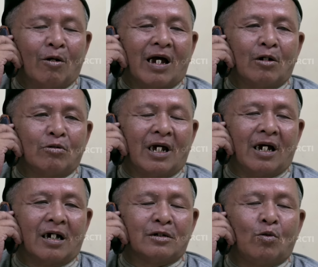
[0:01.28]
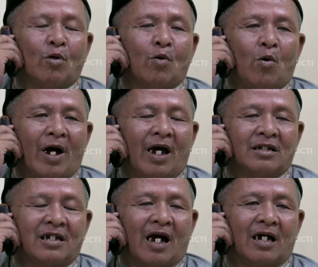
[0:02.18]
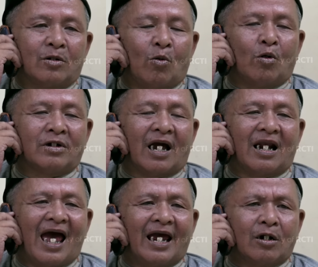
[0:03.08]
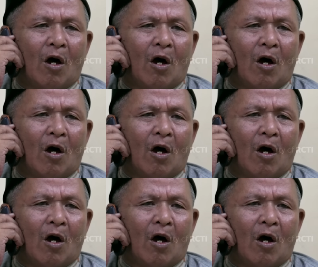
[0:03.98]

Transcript: Lu kalau udah nggak dukung gua, jangan dukung yang lain